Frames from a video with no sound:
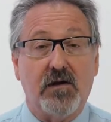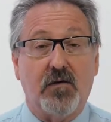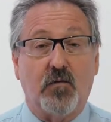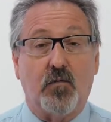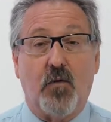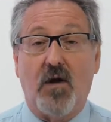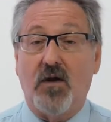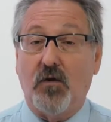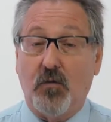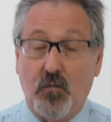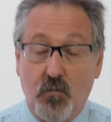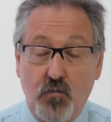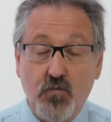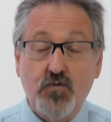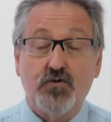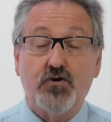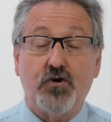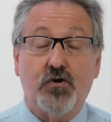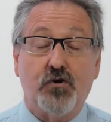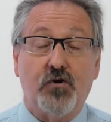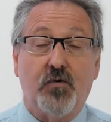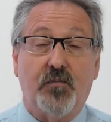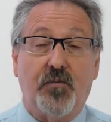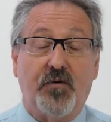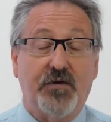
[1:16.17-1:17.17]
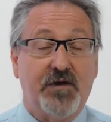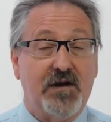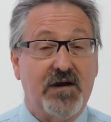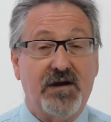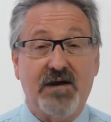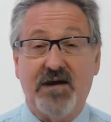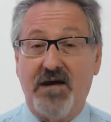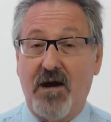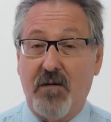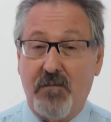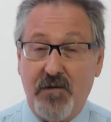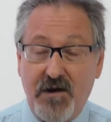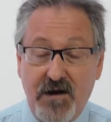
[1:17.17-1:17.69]
cuando muchos no podían
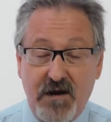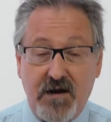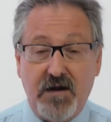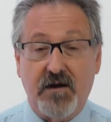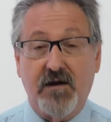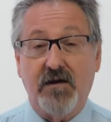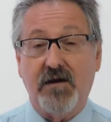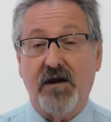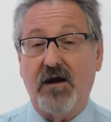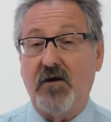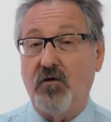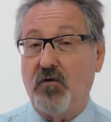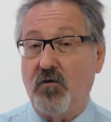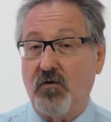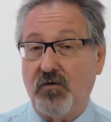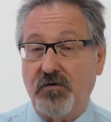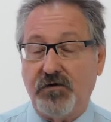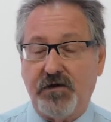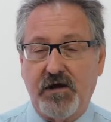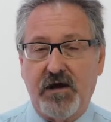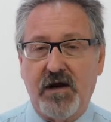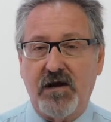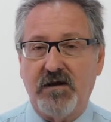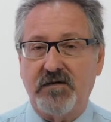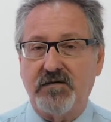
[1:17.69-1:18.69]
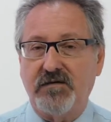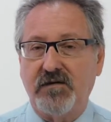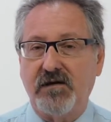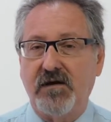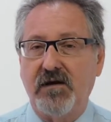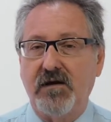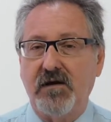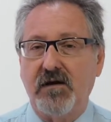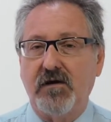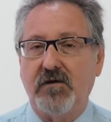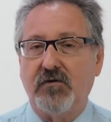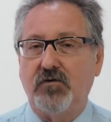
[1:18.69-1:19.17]
ni abrir ni encontrarse,